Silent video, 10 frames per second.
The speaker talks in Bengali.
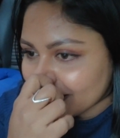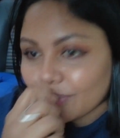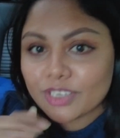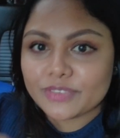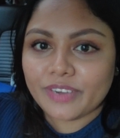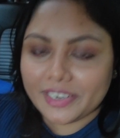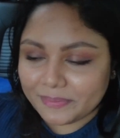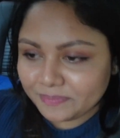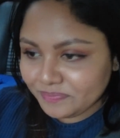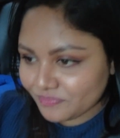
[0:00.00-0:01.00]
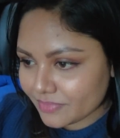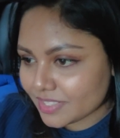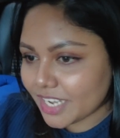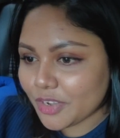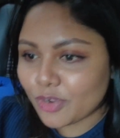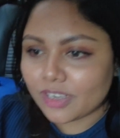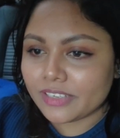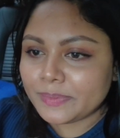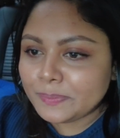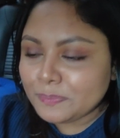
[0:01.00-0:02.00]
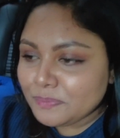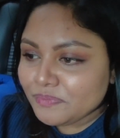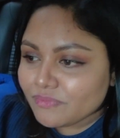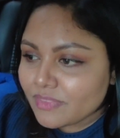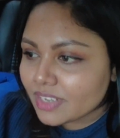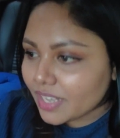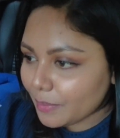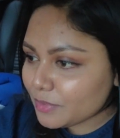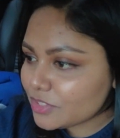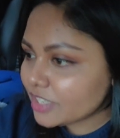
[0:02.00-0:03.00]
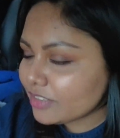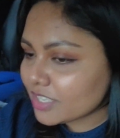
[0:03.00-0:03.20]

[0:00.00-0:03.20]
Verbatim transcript: ইট ওয়াজ ফান যাই হোক কেমন ছিল